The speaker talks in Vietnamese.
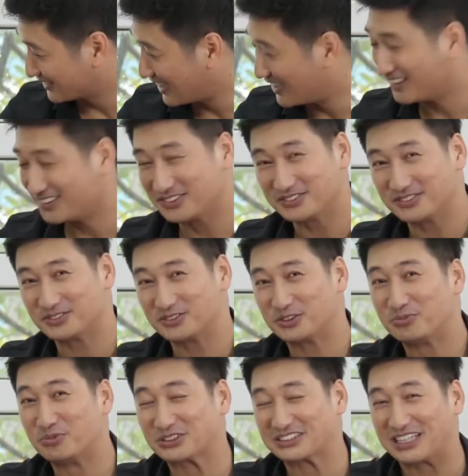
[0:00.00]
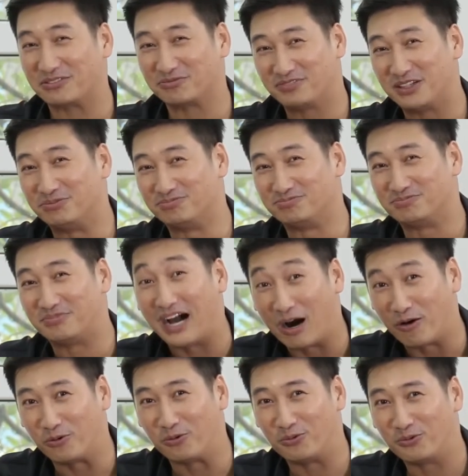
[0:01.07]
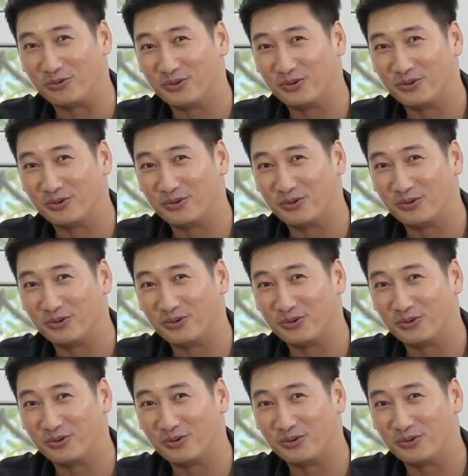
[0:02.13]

tặng cho một sản phẩm hàu.